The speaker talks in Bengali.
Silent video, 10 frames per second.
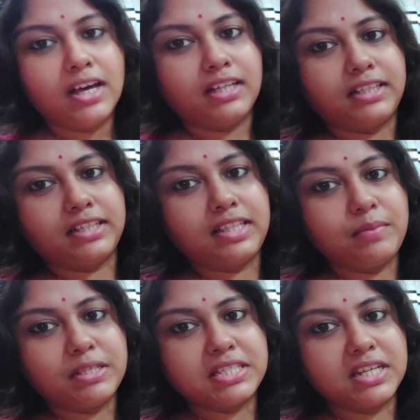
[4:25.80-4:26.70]
আর দেখতেই
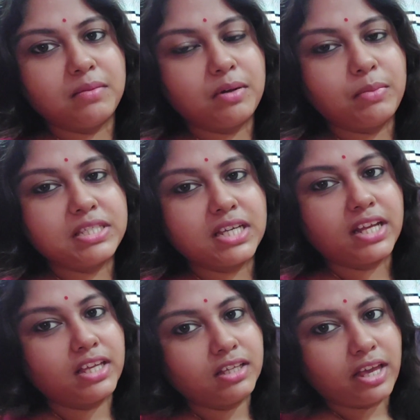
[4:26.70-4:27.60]
পাচ্ছেন আমার
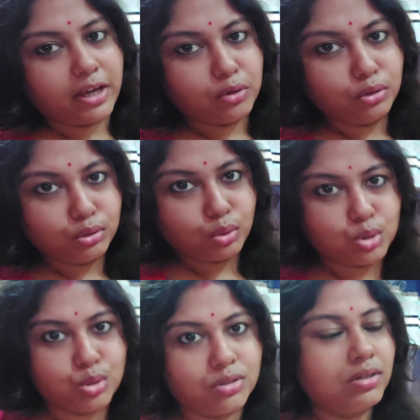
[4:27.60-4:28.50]
বিছানায় এখনও
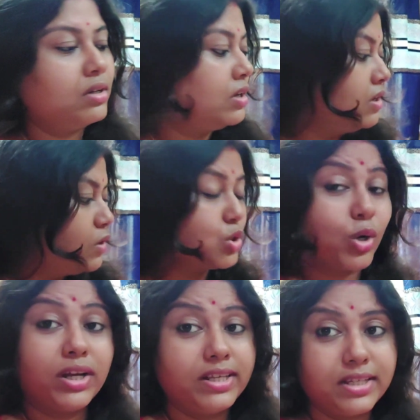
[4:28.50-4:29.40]
তোষক
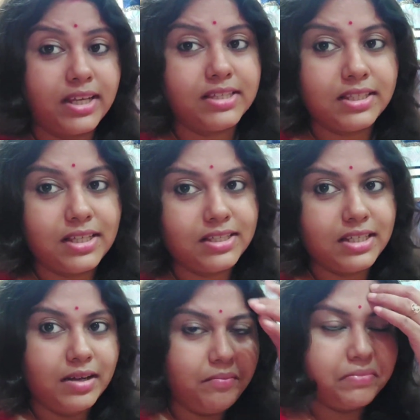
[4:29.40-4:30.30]
সকালে যে কেচে
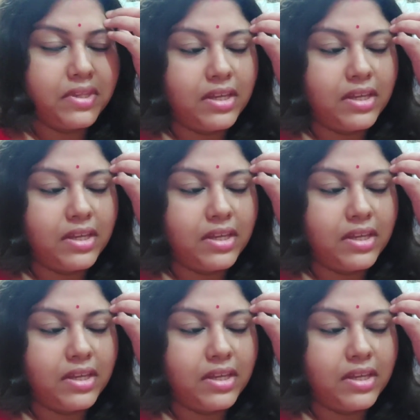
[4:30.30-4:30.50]
দিয়েছিলাম